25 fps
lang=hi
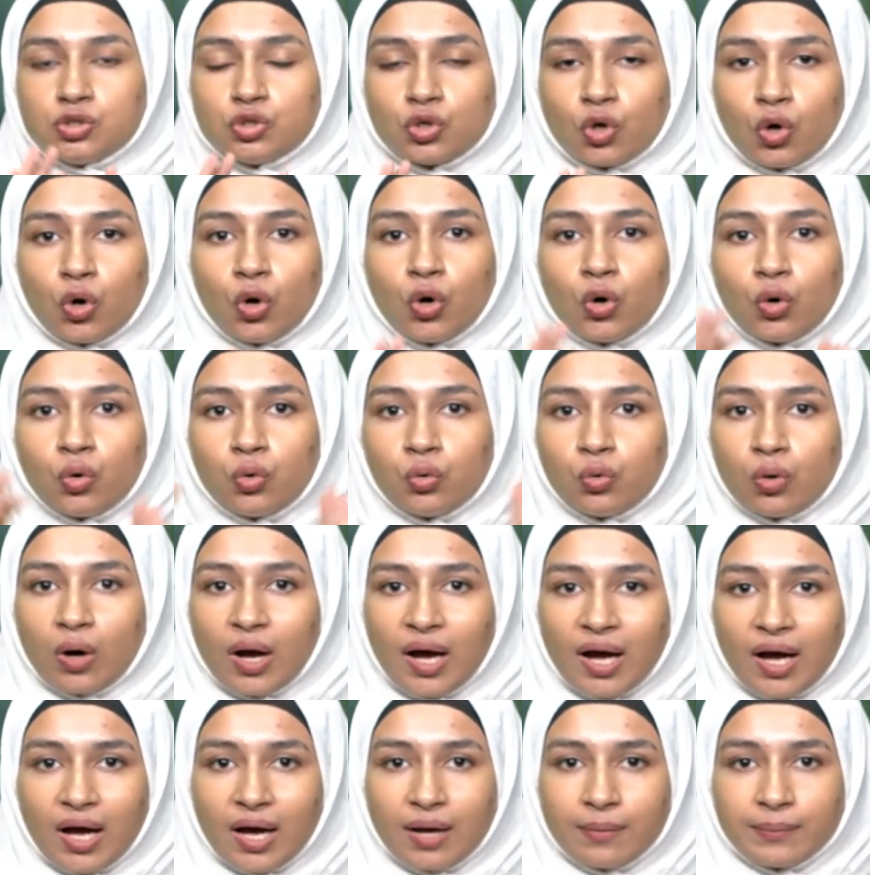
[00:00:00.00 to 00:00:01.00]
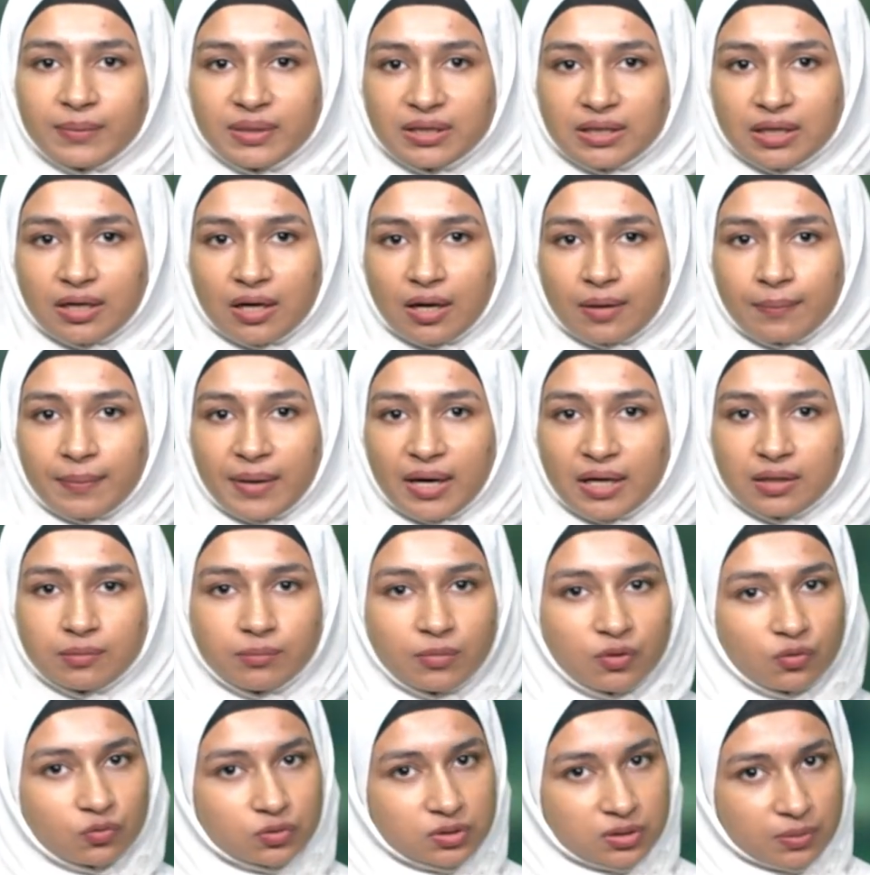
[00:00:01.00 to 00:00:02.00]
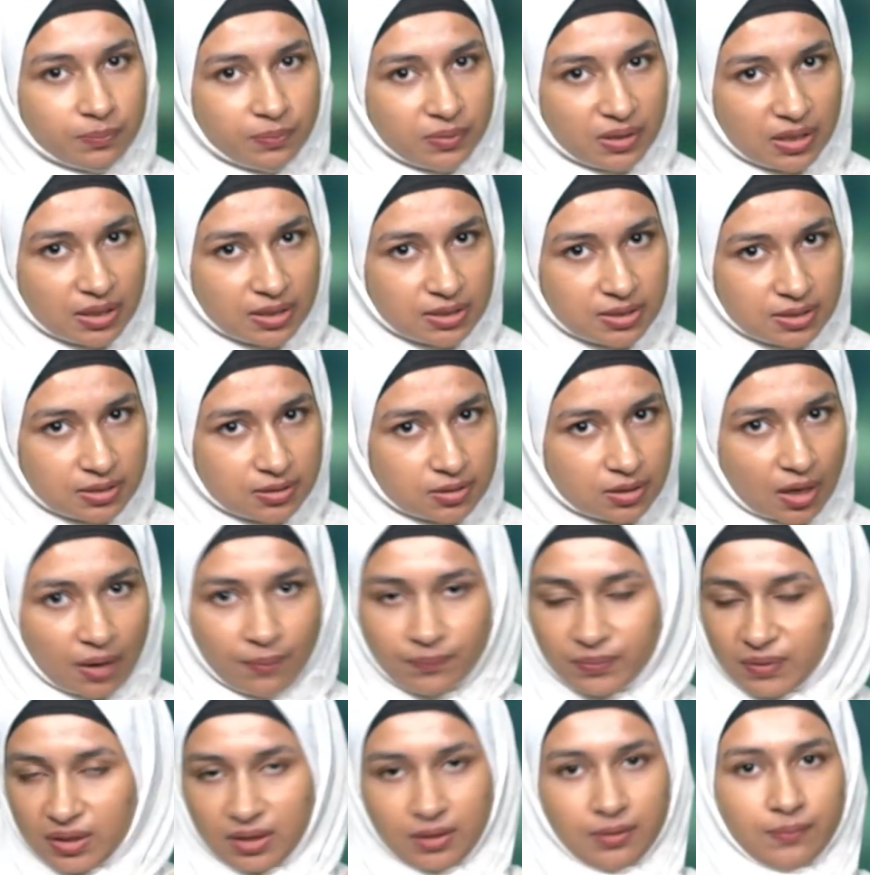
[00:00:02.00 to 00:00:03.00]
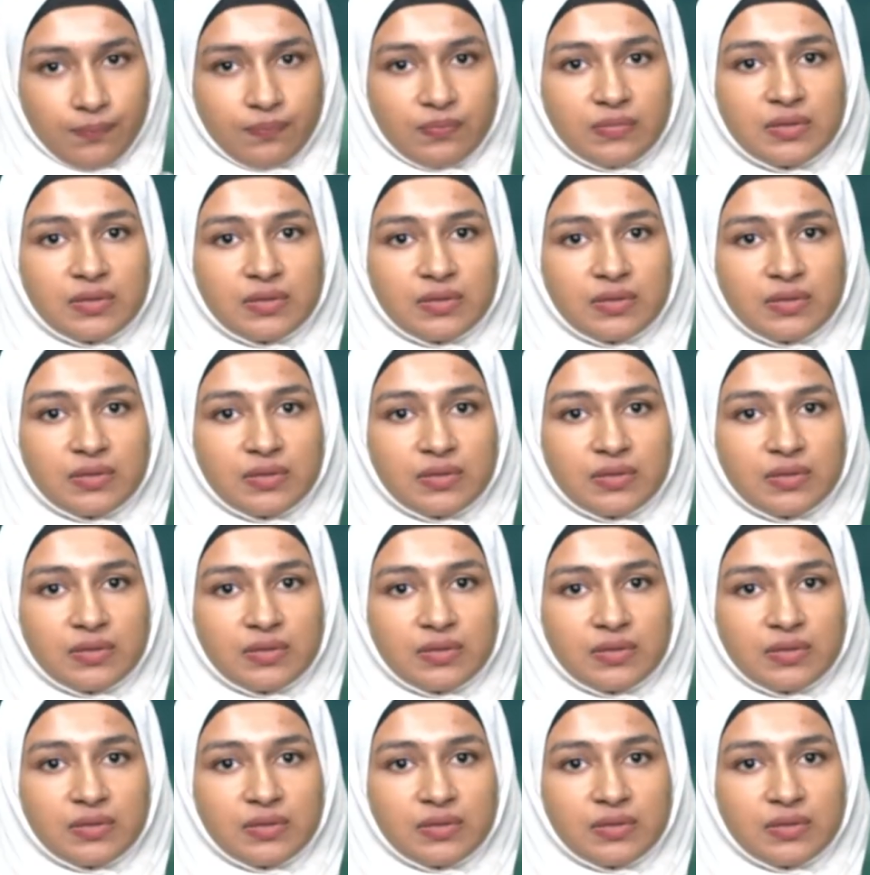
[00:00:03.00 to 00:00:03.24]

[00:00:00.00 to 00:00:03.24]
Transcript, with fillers: जो हुआ आम इंतबात में वो सबके सामने है